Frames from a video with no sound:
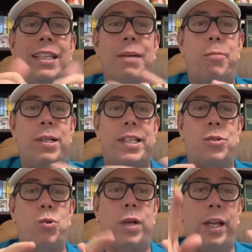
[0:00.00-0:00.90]
después se
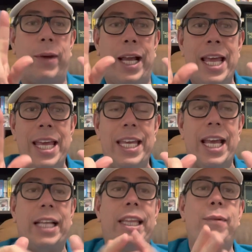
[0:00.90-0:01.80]
suscriben y
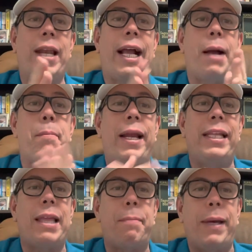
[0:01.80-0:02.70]
activen la campanita,